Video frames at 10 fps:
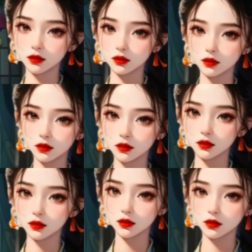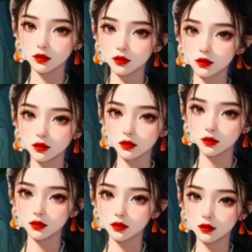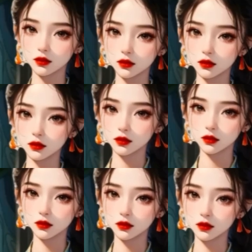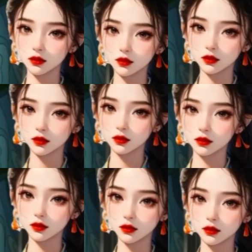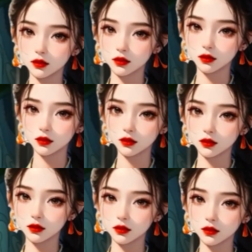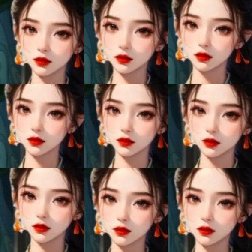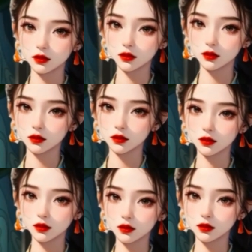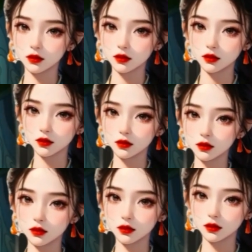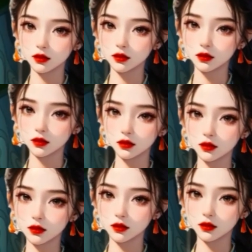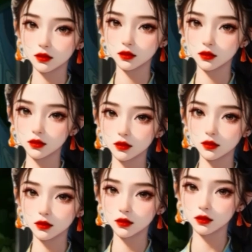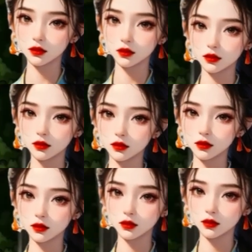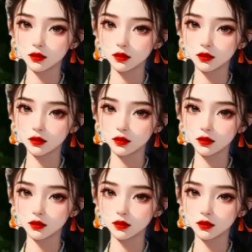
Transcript: ในตอนนั้นเอง ทันทีที่ขอฟ้าไกลออกไป มีจุดดำๆปรากฏขึ้นทุกทางนี้กายกระบี่สวรรค์พลันเกิดความโกลาหลมาแล้วพวกเขามาแล้วเซียนทุรชนมาแล้ว